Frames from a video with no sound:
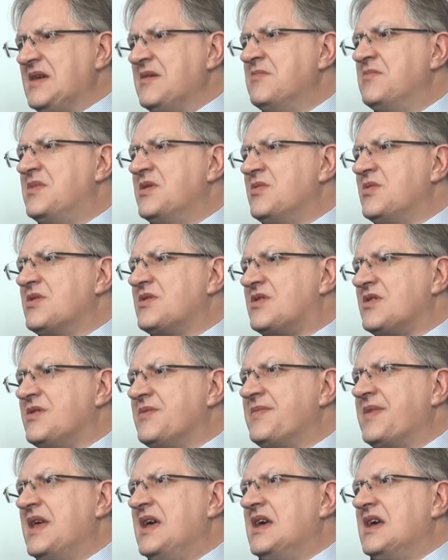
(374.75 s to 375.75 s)
było
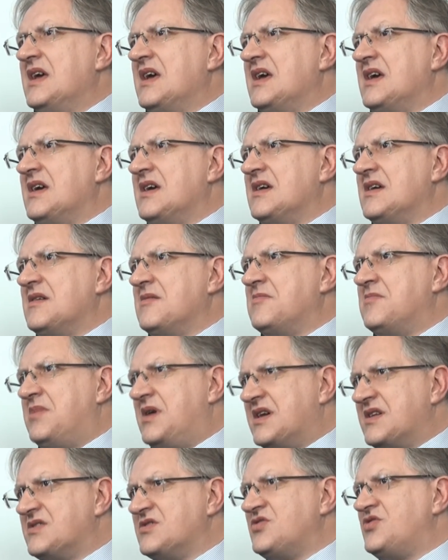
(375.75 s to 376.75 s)
to e,
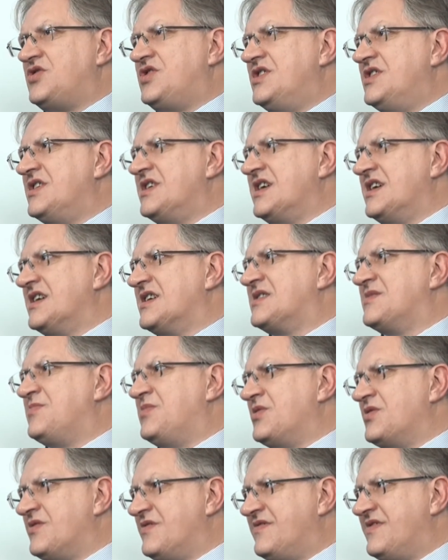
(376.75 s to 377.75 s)
bardzo silnie
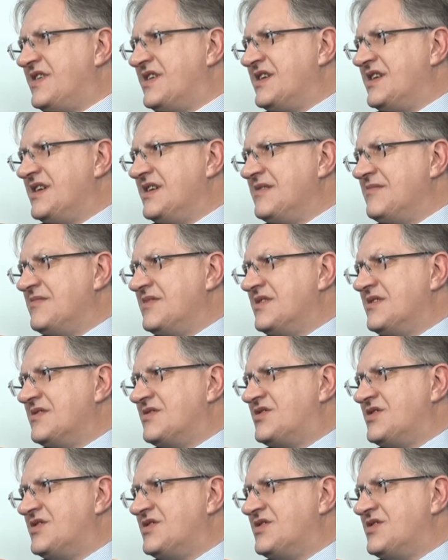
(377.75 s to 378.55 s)
eksponowane e,